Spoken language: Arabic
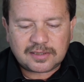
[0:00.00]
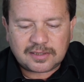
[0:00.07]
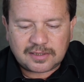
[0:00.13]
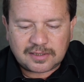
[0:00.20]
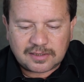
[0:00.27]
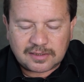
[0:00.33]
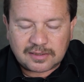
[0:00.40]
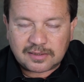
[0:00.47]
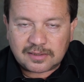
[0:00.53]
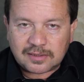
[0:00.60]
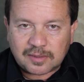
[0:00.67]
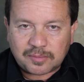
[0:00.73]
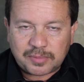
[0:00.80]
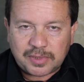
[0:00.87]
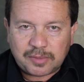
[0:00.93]
آه، آه،
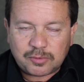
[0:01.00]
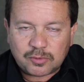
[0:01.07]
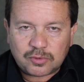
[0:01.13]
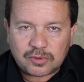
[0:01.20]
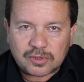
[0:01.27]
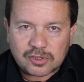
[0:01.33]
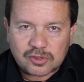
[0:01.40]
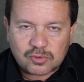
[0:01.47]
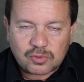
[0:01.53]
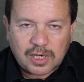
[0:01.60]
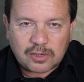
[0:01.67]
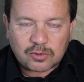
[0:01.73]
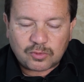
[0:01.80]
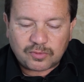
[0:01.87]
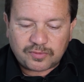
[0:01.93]
ربنا بيقول للرسول
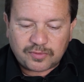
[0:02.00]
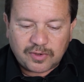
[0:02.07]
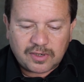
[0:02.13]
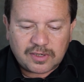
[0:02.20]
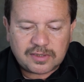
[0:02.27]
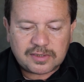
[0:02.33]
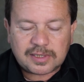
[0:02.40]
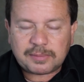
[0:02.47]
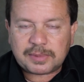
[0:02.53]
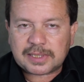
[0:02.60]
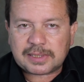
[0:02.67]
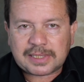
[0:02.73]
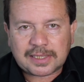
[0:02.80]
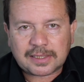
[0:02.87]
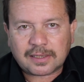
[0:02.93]
على الكفار
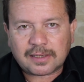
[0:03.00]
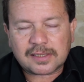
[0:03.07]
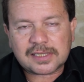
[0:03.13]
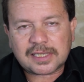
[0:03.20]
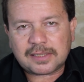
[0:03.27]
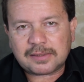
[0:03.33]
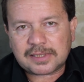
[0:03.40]
يعني خلاص يعني